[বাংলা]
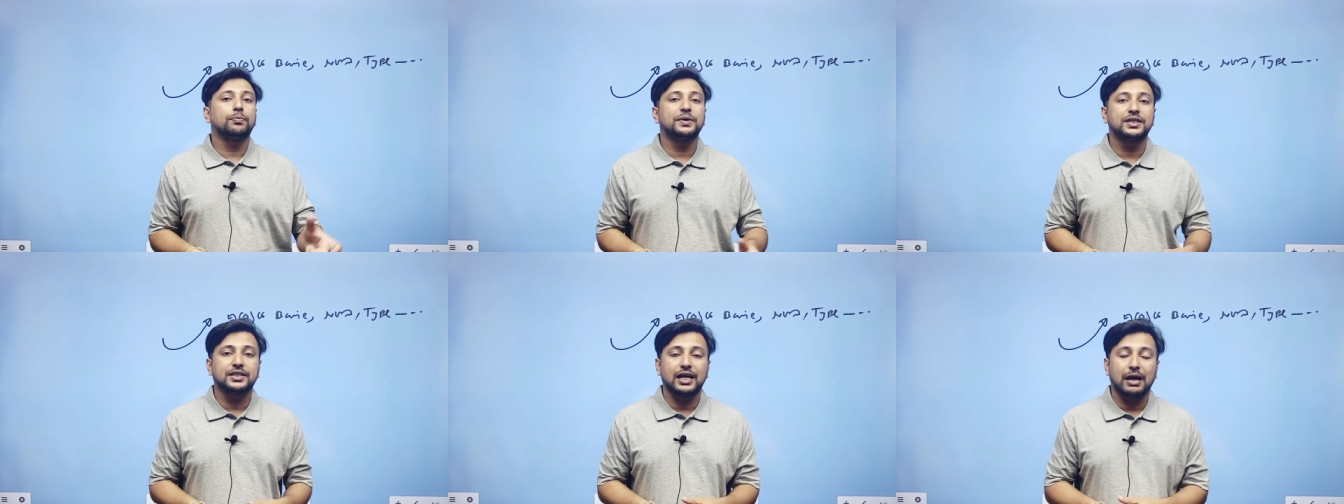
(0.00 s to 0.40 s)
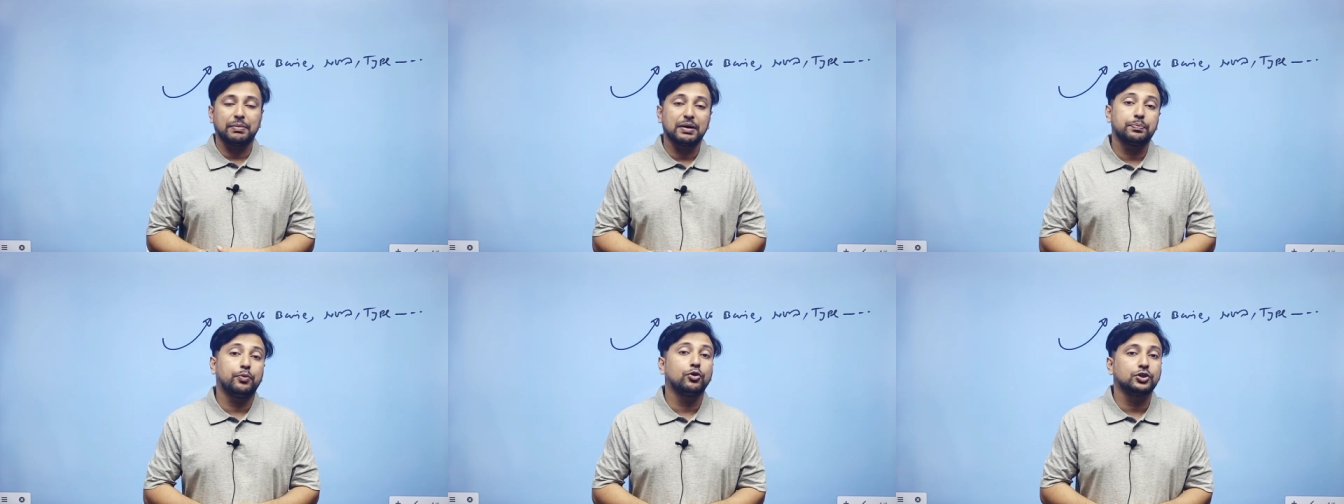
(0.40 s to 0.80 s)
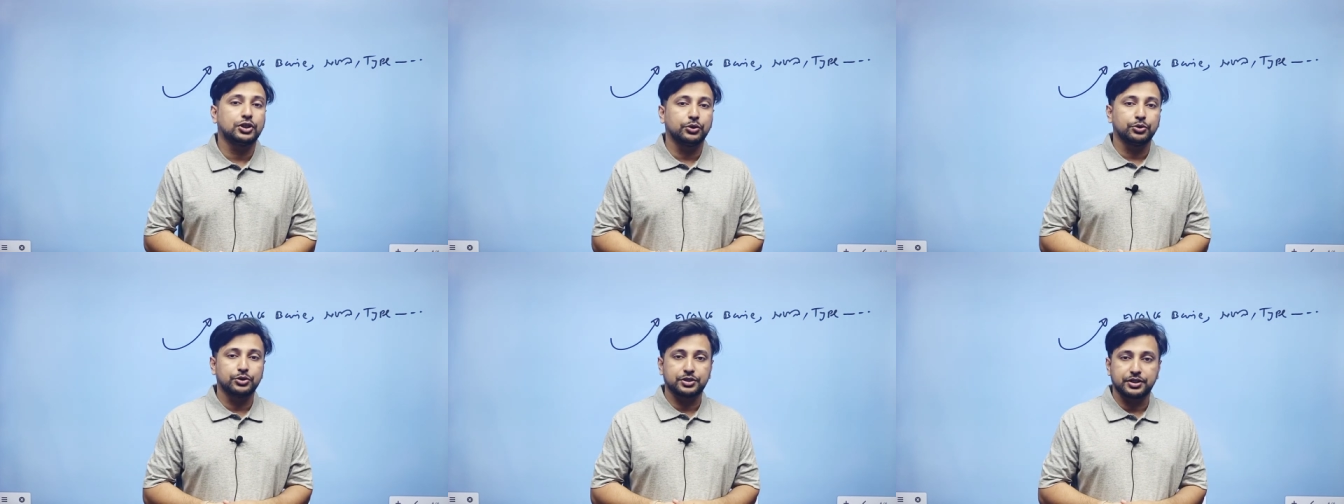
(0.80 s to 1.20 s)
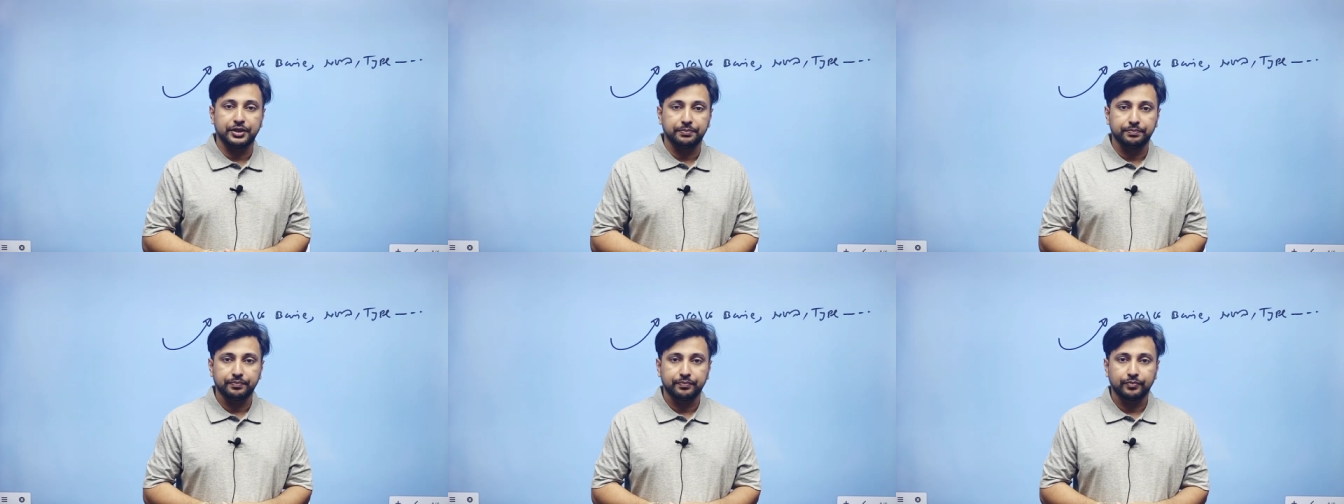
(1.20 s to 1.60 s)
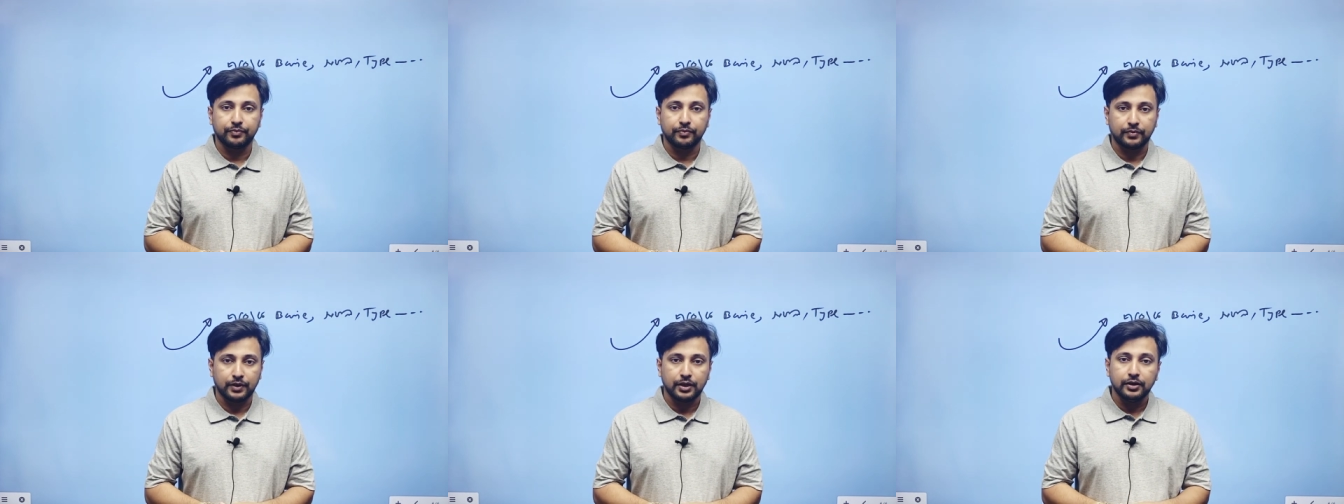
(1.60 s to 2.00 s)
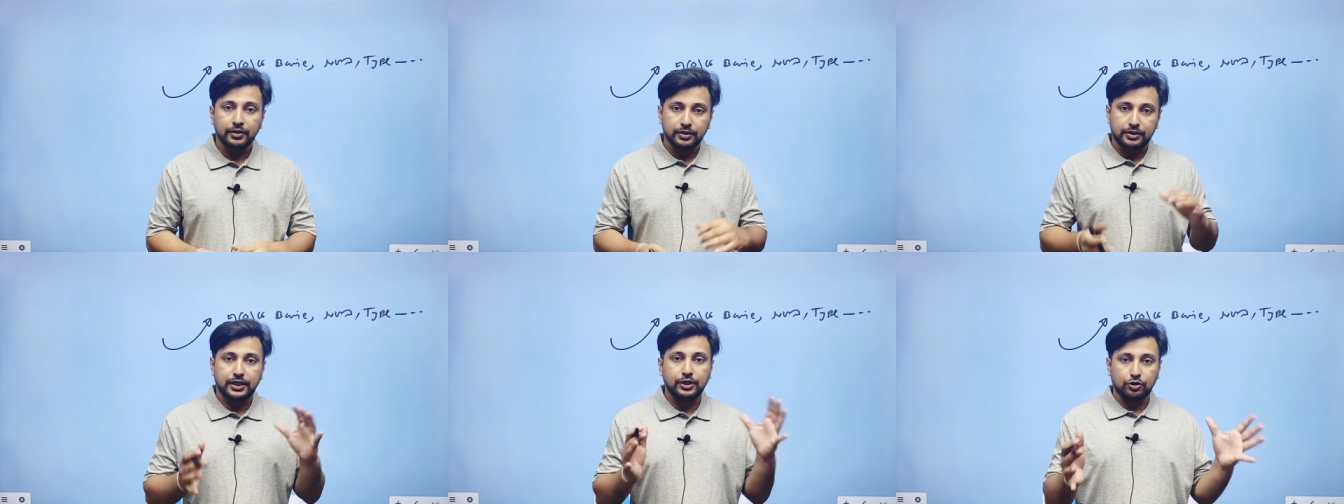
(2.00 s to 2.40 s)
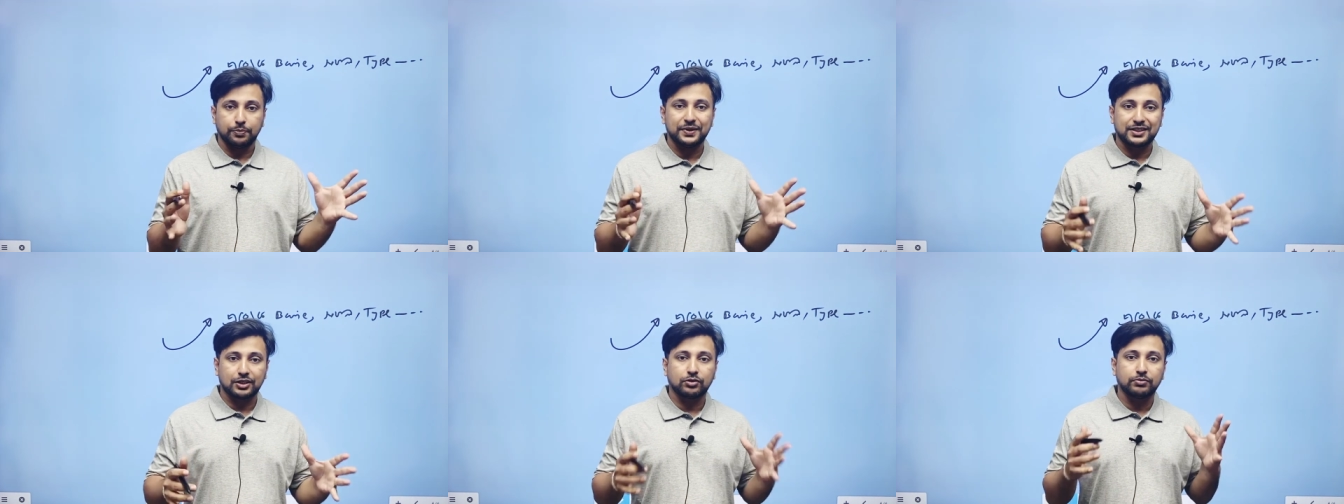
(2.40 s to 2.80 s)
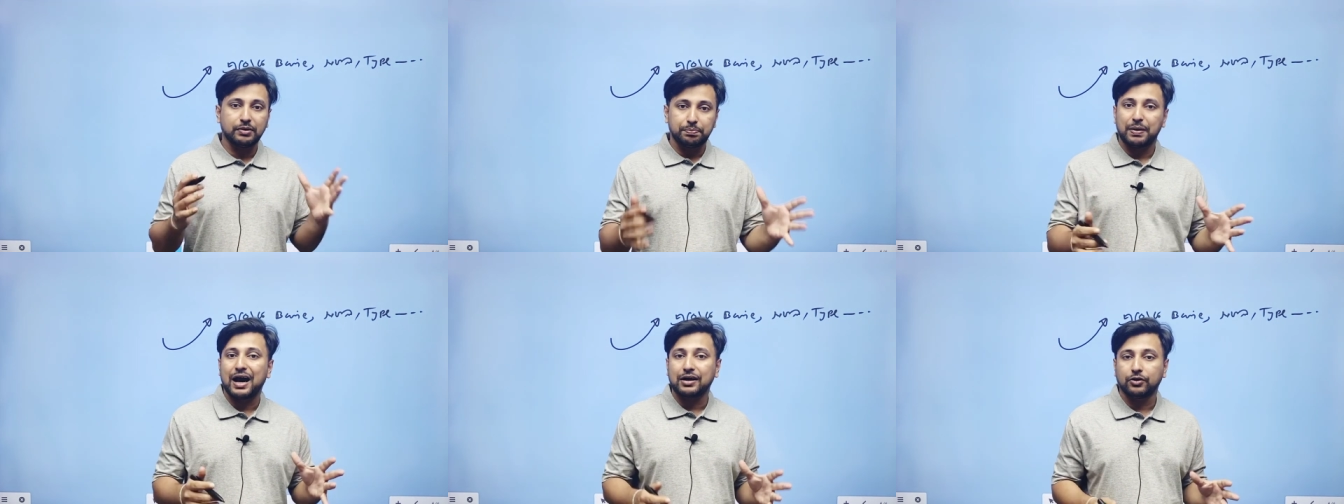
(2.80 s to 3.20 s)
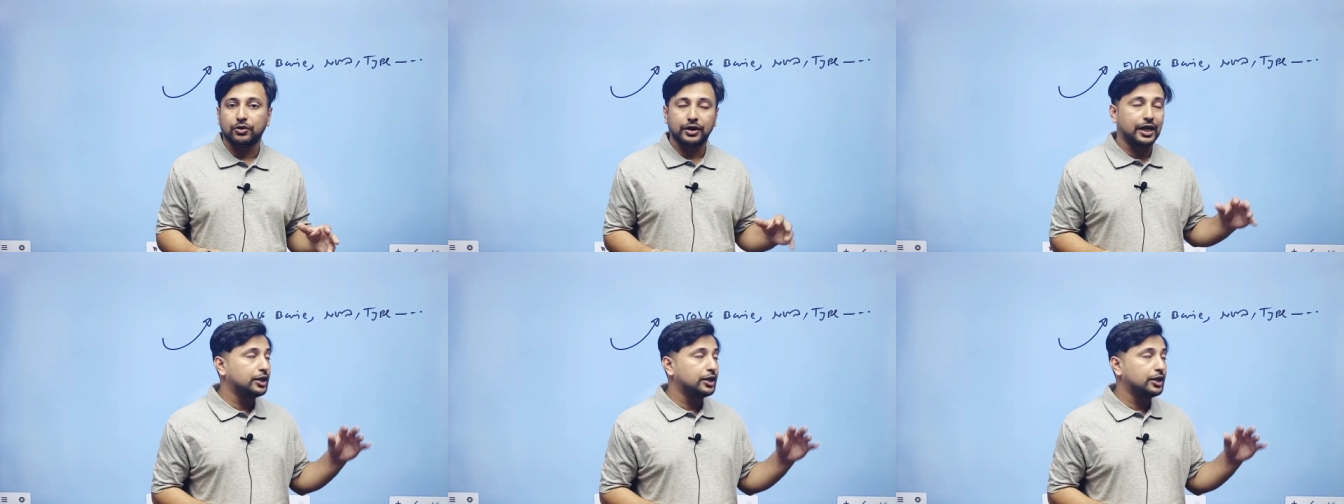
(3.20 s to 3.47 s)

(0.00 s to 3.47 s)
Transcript: টপিক্সটাই আবার পড়তে হচ্ছে যেই টপিক্সটা তুমি পারো